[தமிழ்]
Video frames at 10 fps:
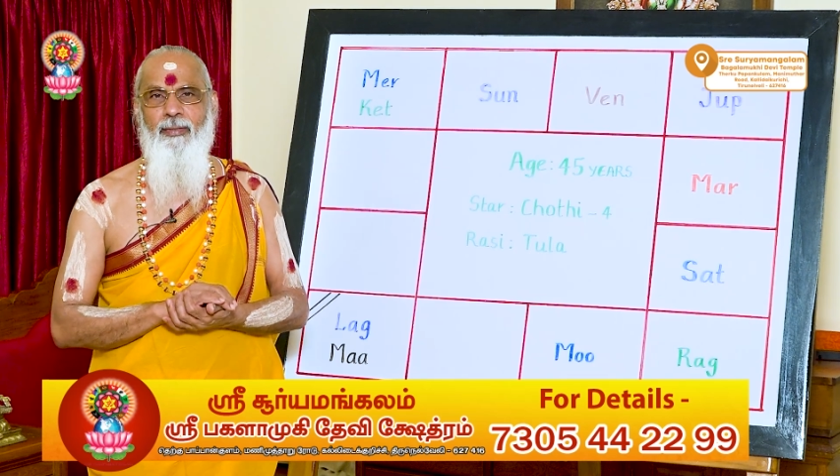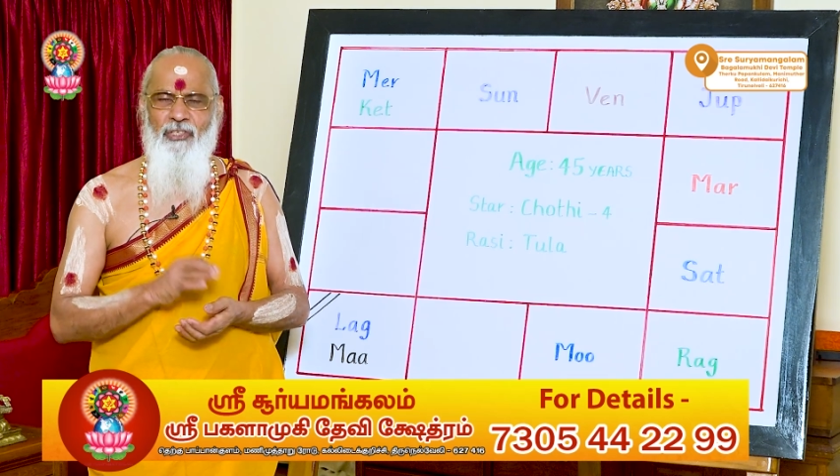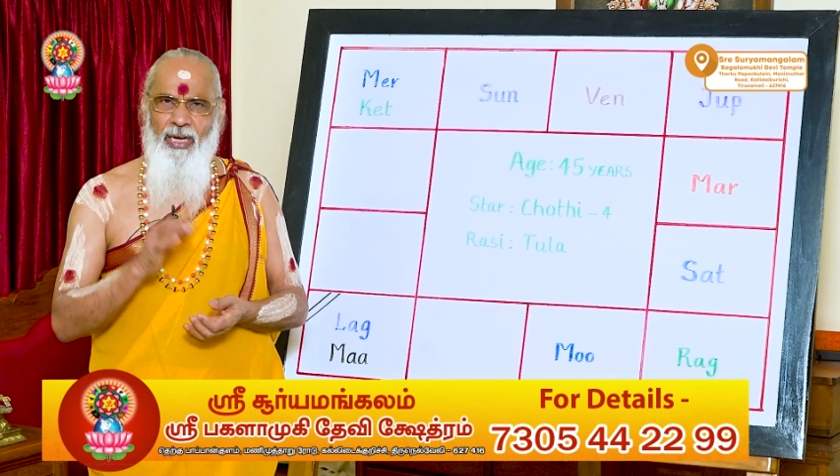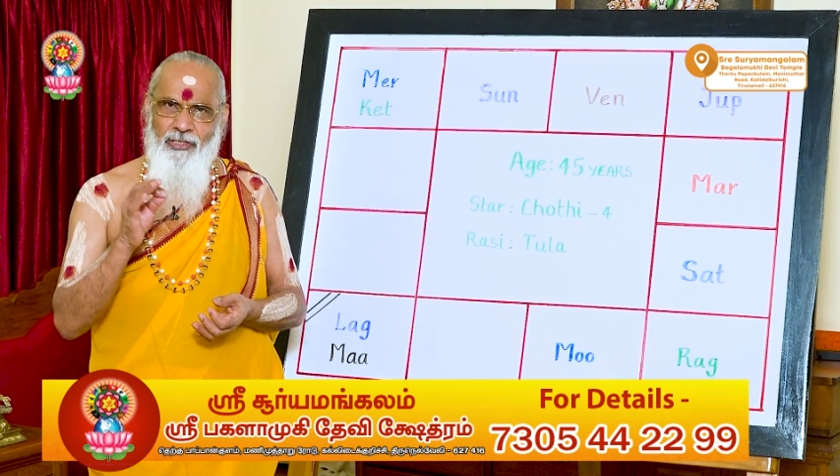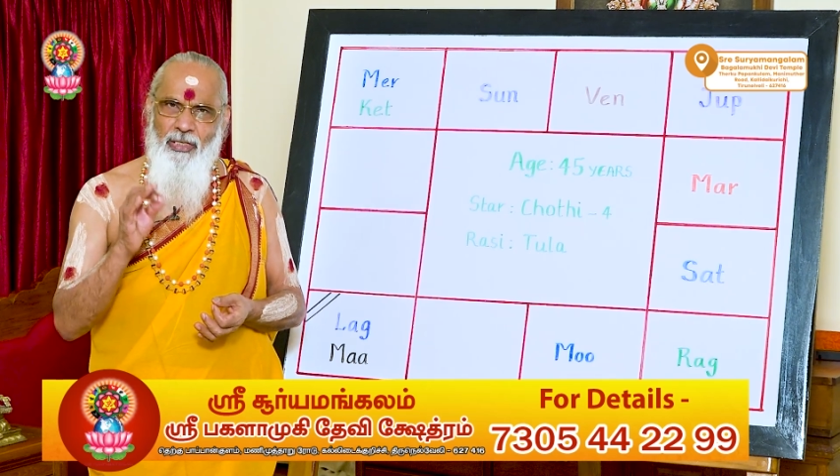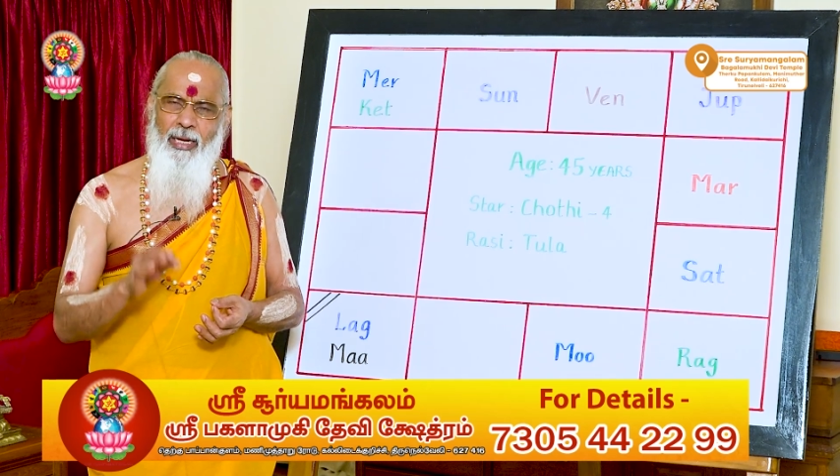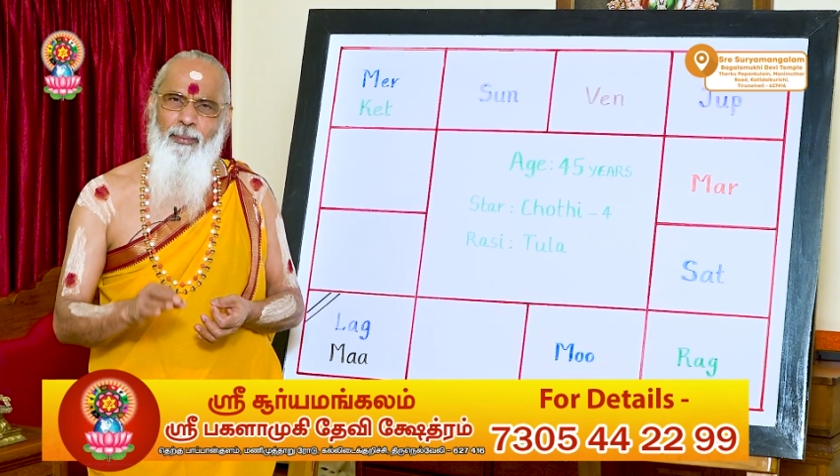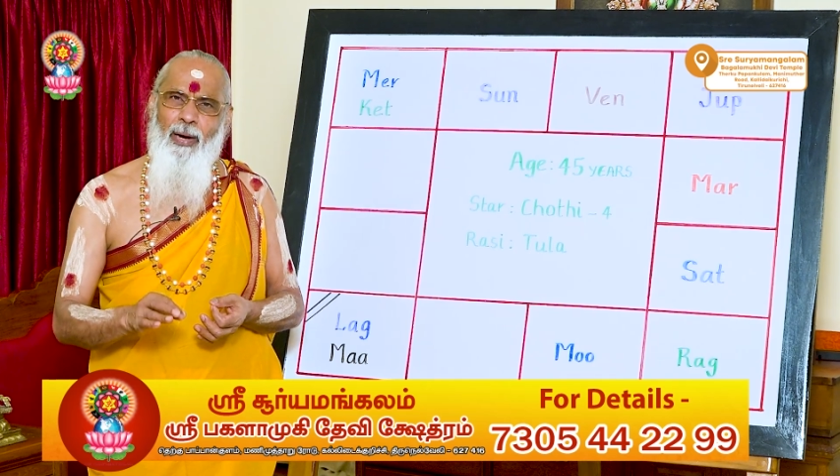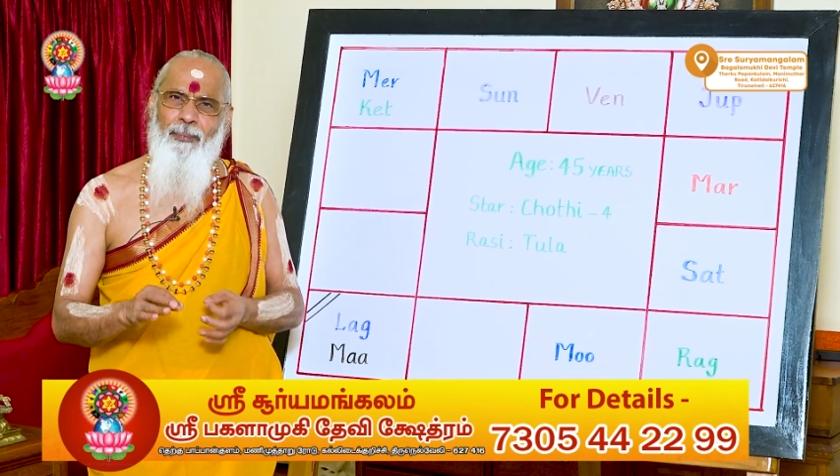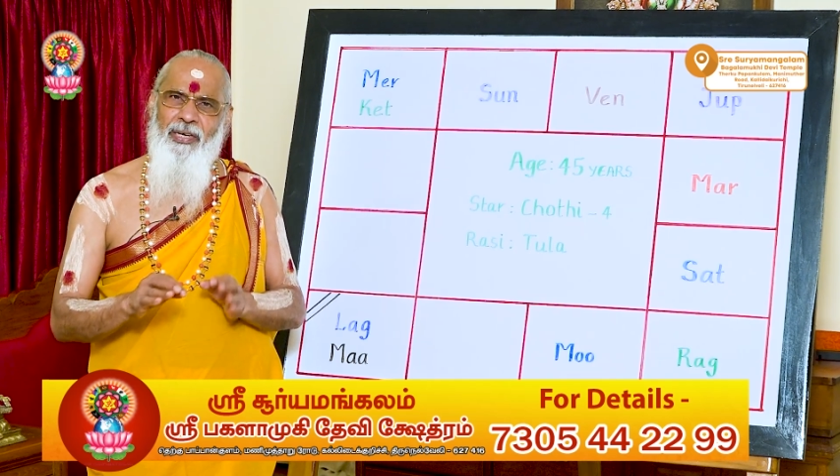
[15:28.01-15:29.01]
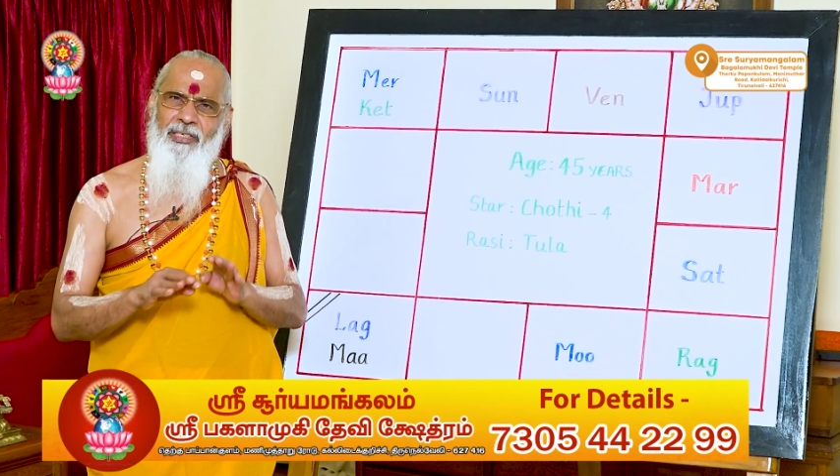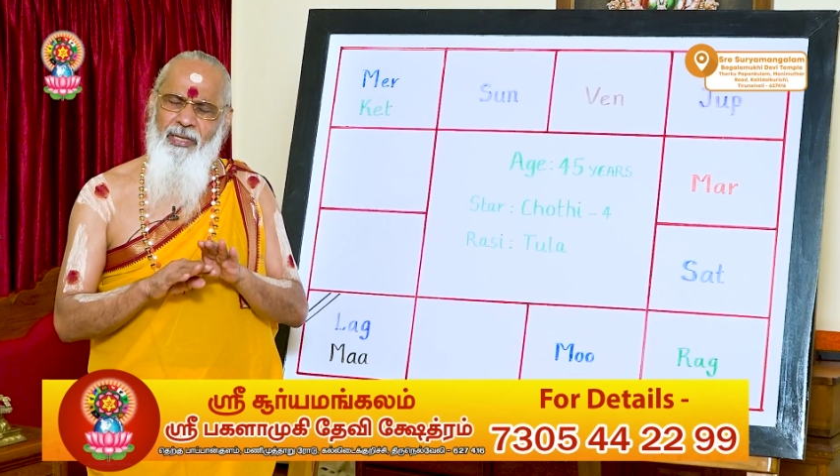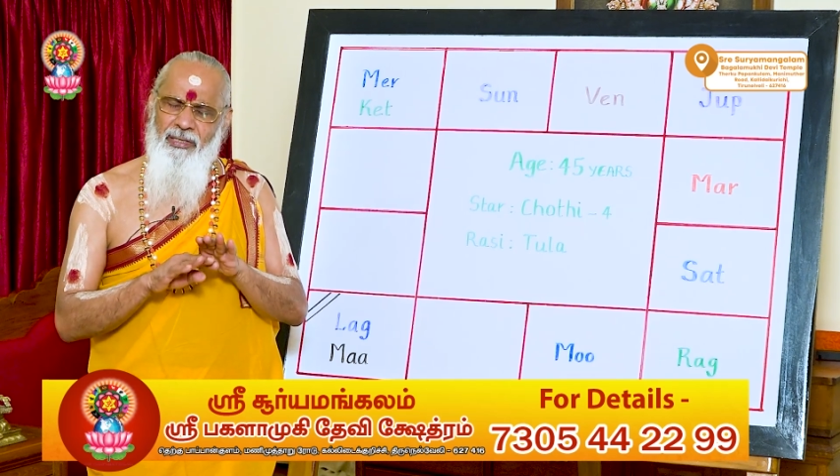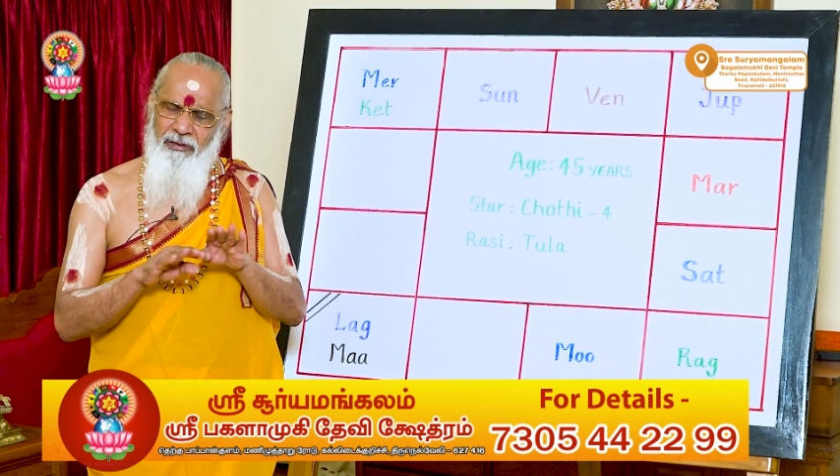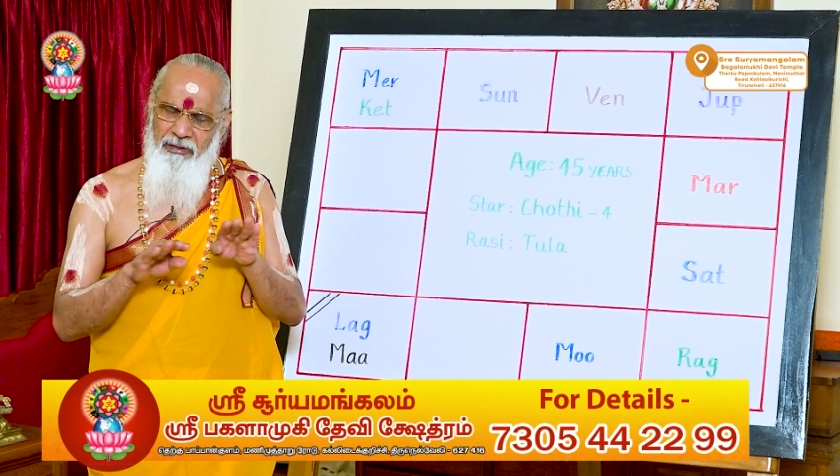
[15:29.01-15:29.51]
சாஸ்திரியமாக
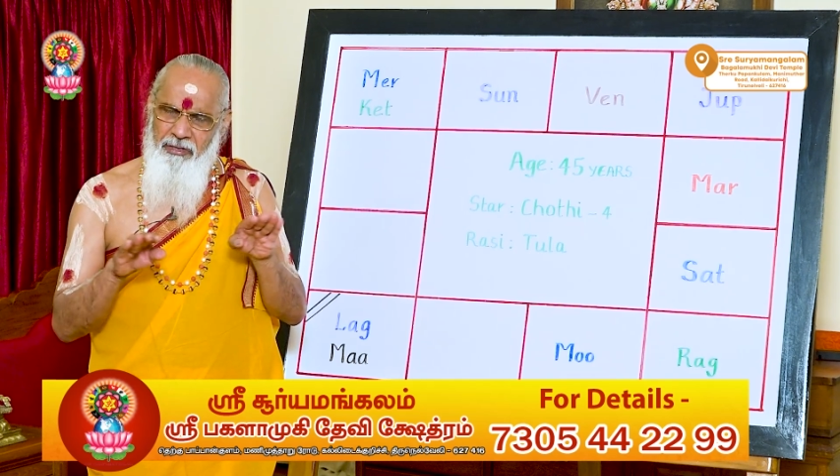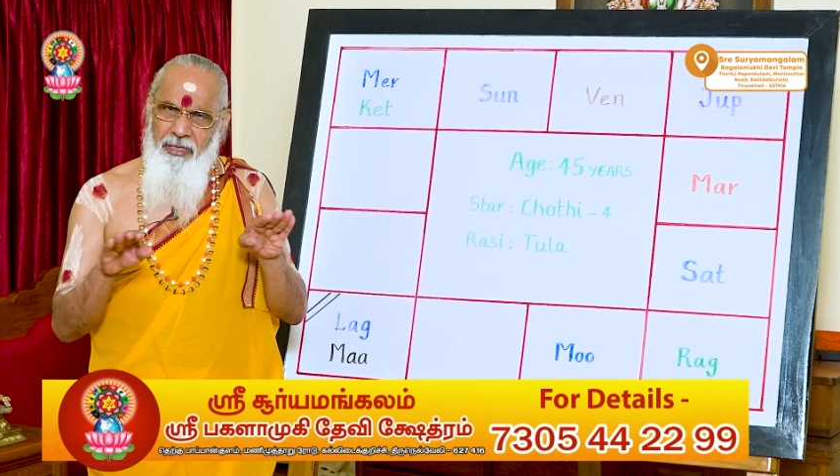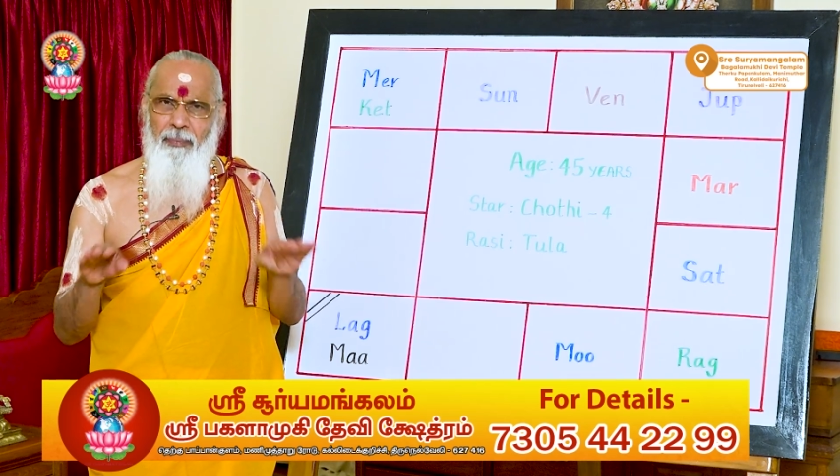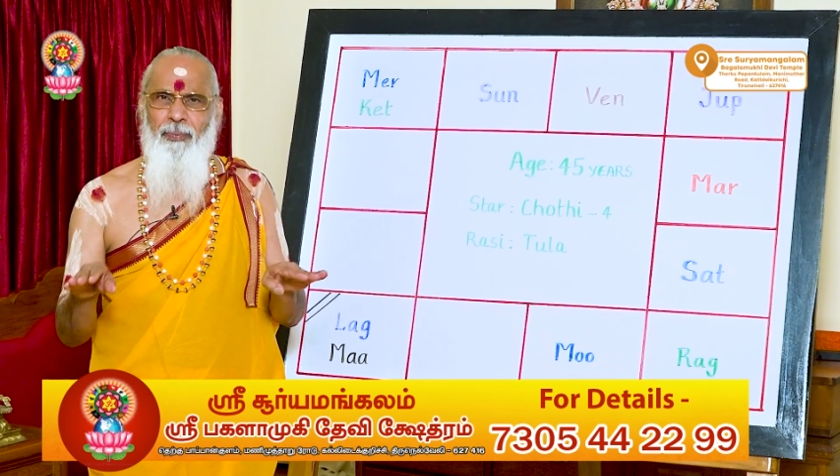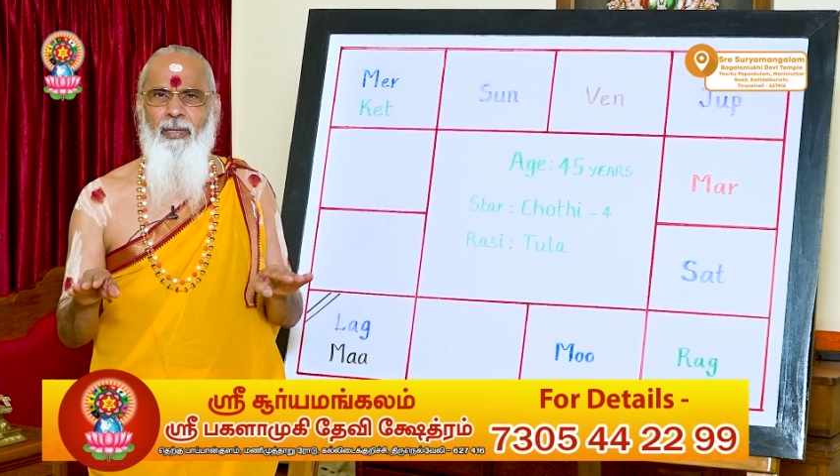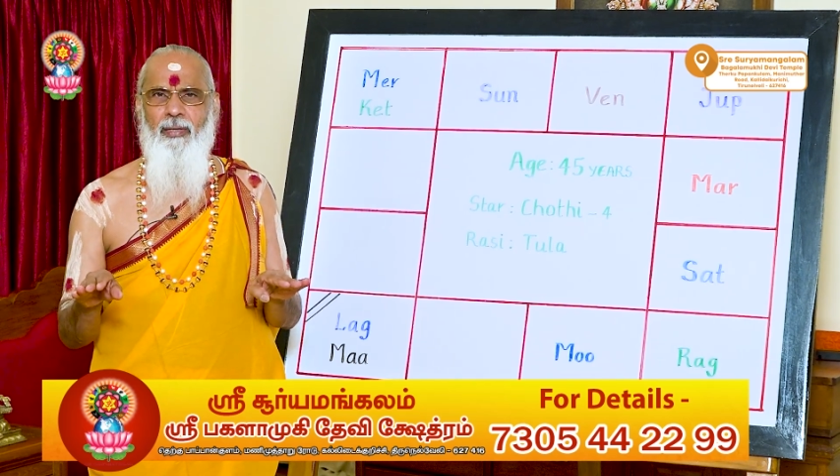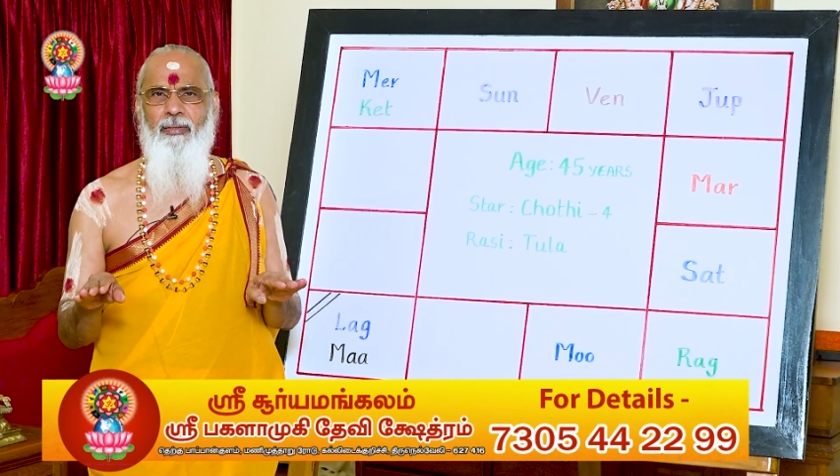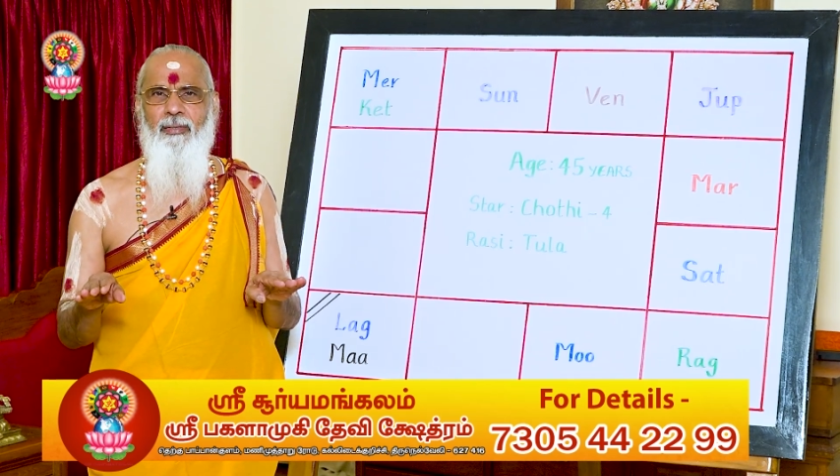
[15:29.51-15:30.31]
படித்த நிறைய பேர்